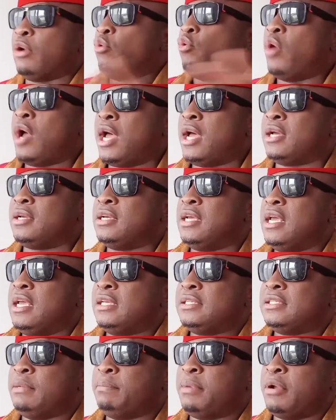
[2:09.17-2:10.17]
gloire,
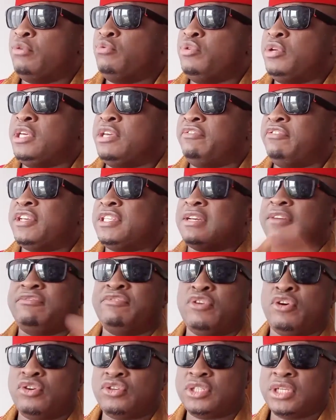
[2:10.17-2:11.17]
c'est pas lui qui fait sa
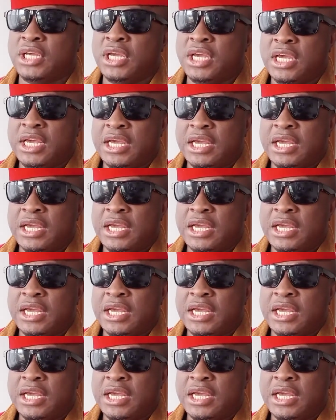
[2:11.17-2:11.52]
force.